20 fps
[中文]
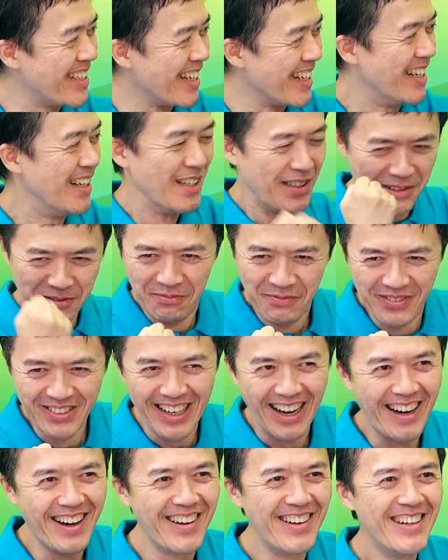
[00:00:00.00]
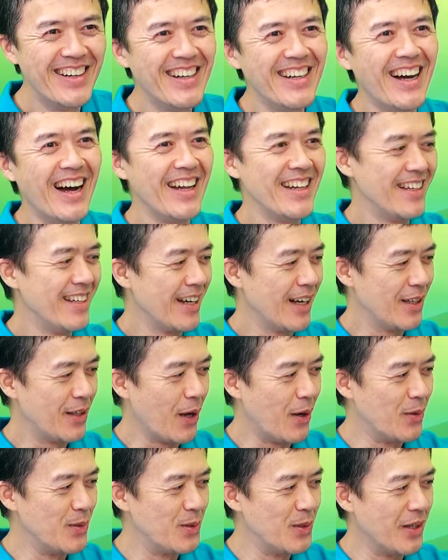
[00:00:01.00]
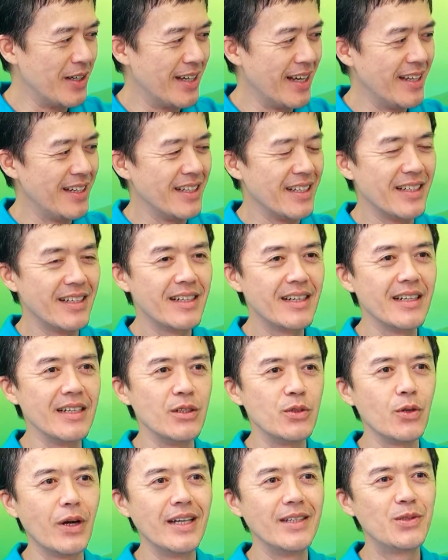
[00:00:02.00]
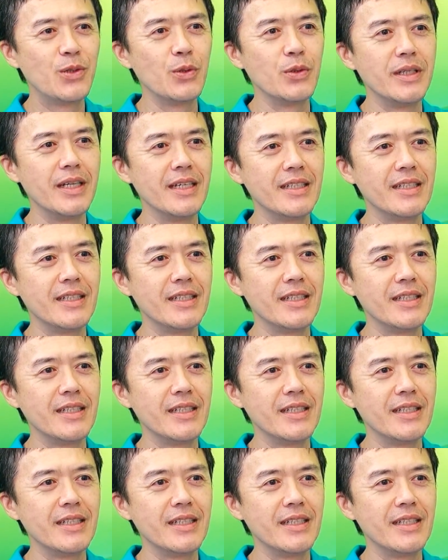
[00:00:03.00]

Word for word: 情，然后他的那个动作跟你的那个很专注